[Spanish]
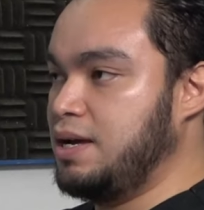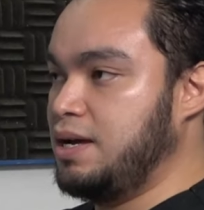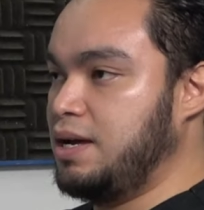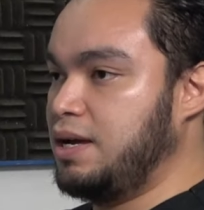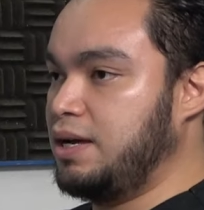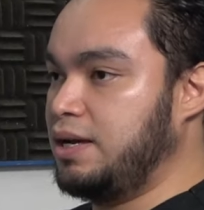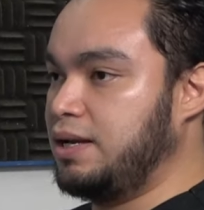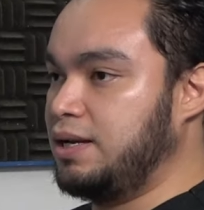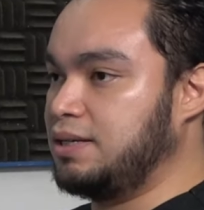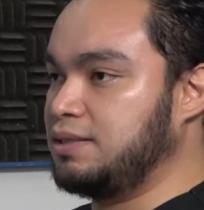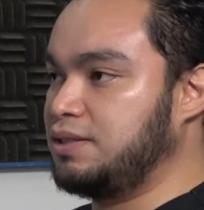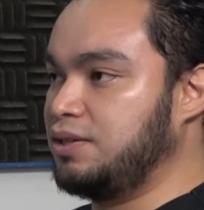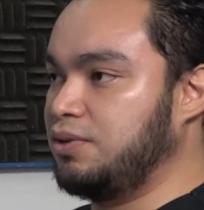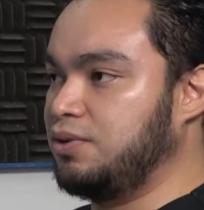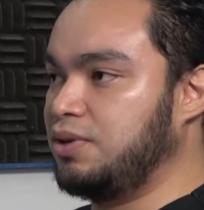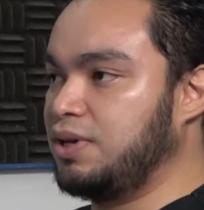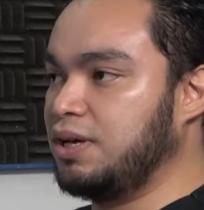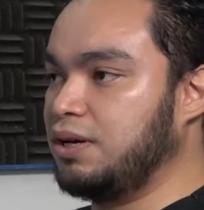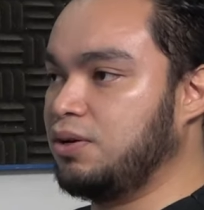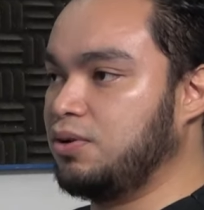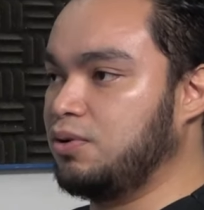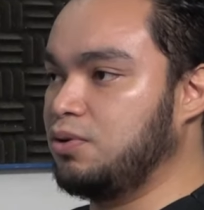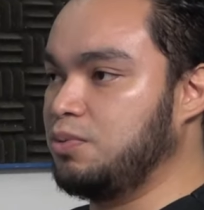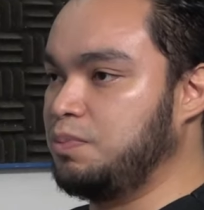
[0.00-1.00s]
eh, la
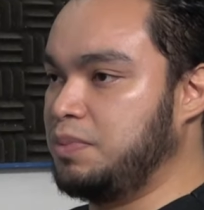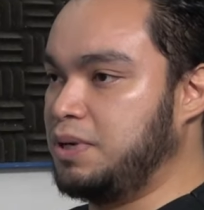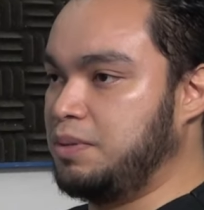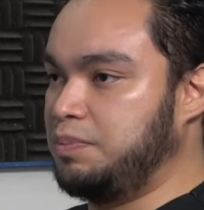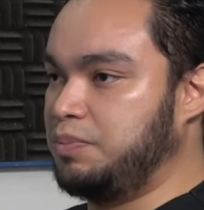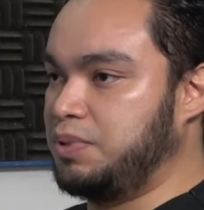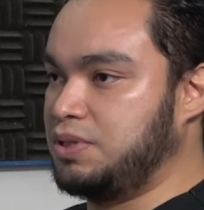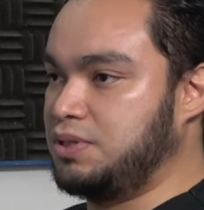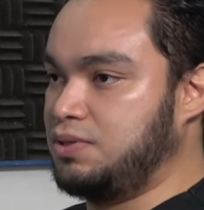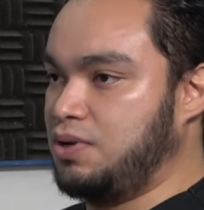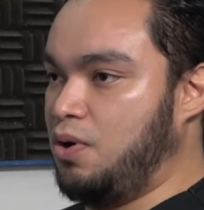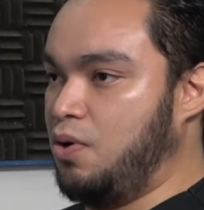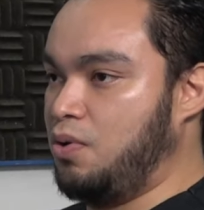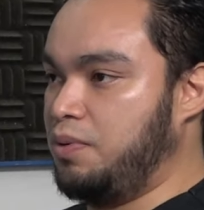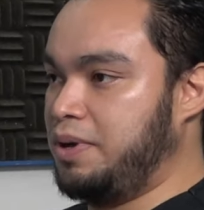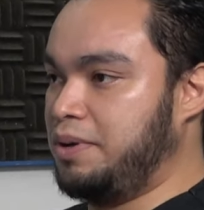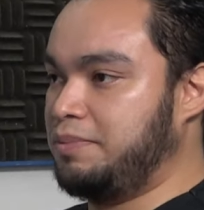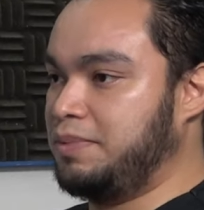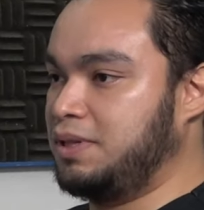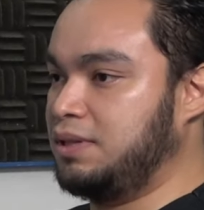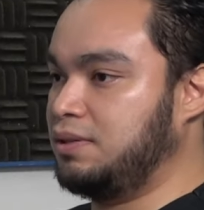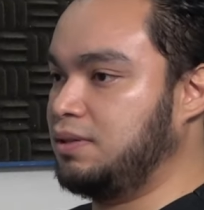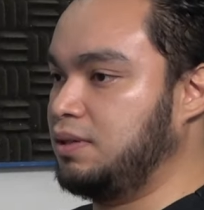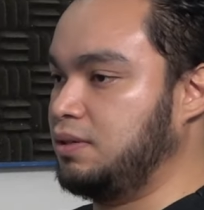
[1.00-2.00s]
cirugía de columna, pues
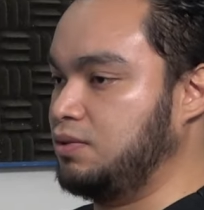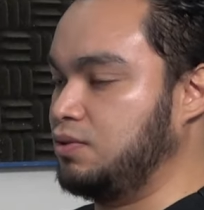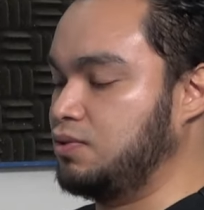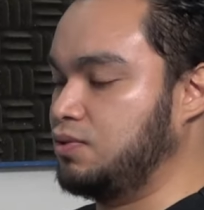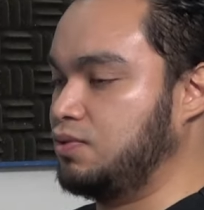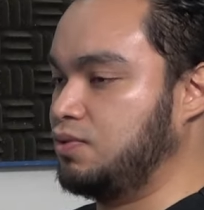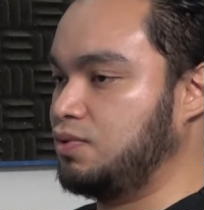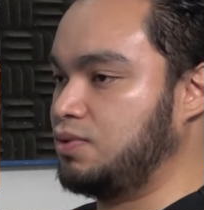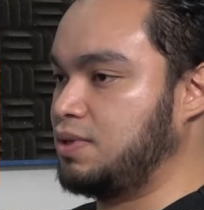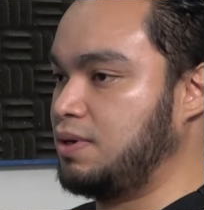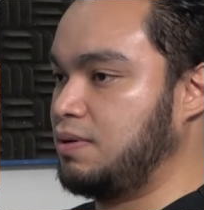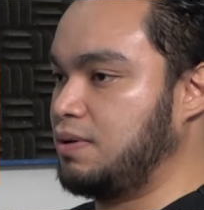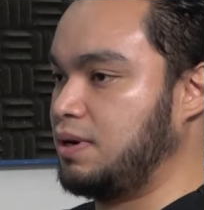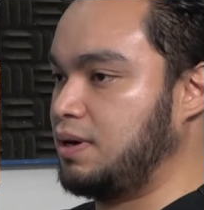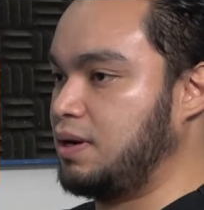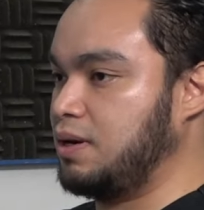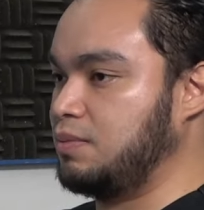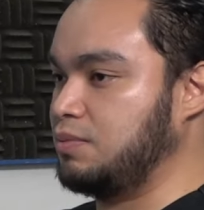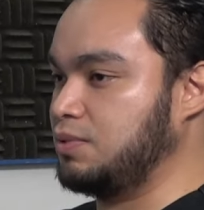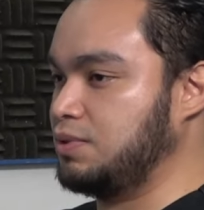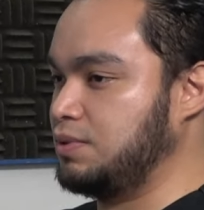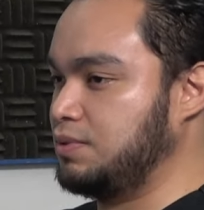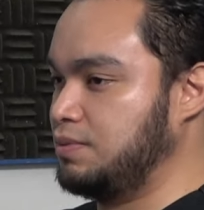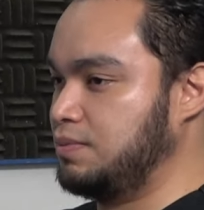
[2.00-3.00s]
obviamente nosotros
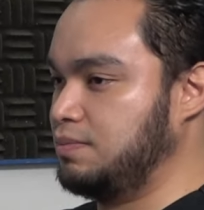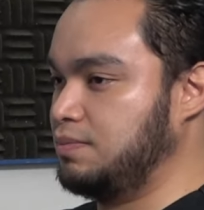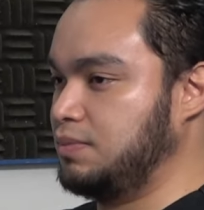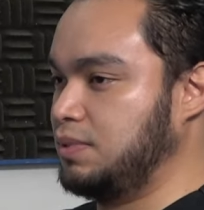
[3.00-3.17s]
abarcamos